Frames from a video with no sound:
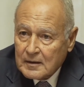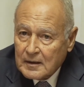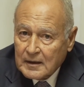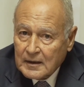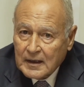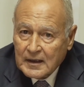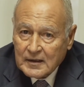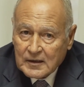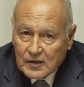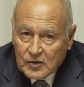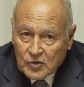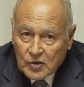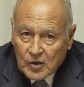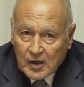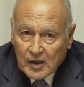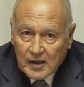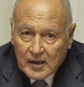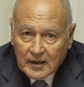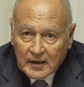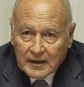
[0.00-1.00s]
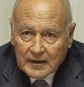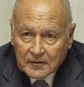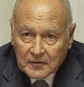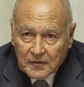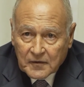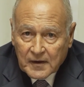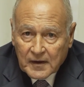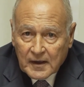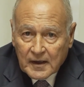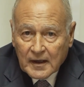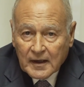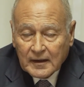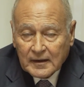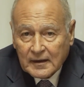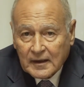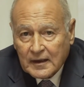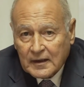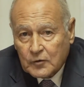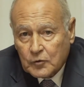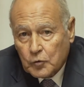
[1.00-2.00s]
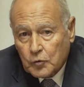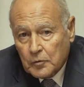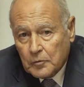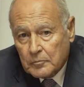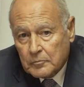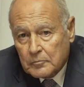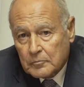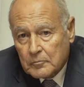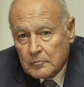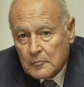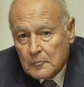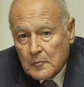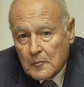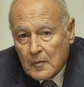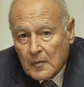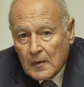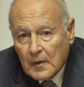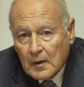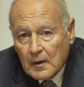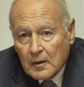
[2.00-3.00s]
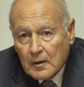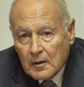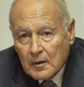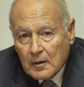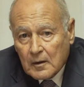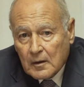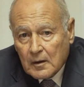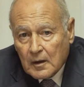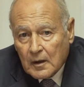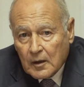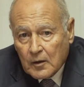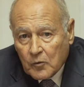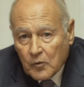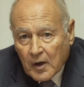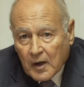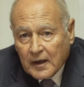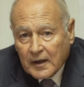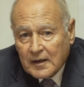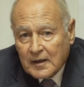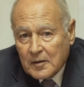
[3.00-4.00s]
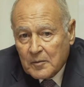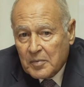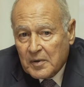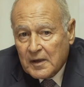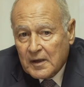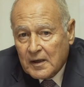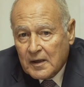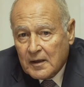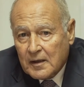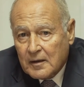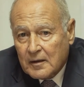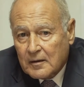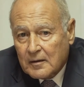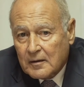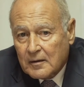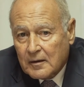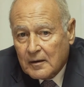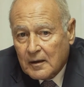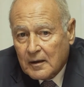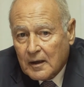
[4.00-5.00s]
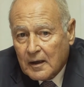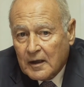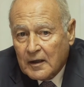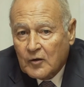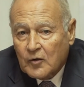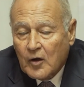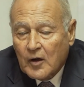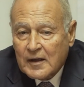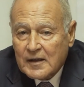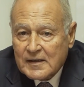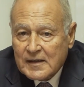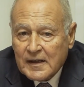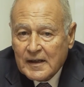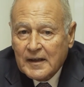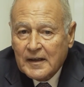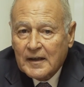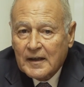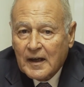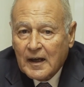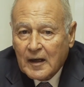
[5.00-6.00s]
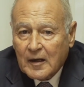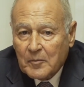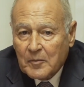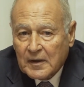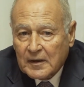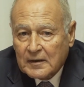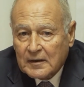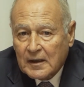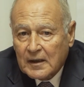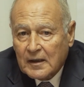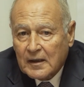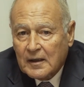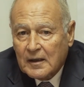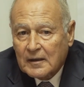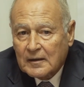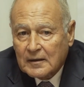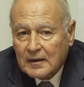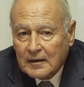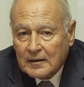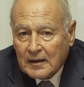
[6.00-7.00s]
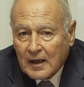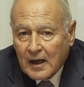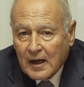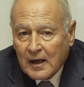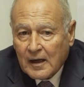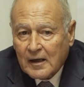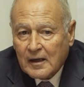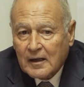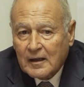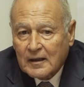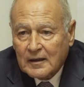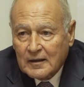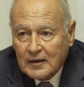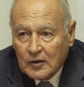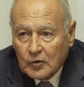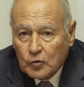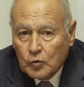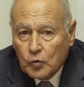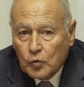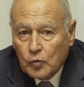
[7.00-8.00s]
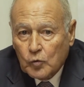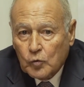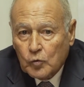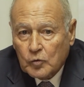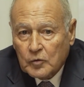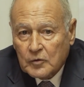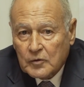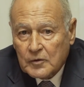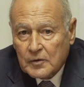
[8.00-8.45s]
التي شاركت في إعداده الوعي ب انه هذه المنطقة تتعرض لضغوط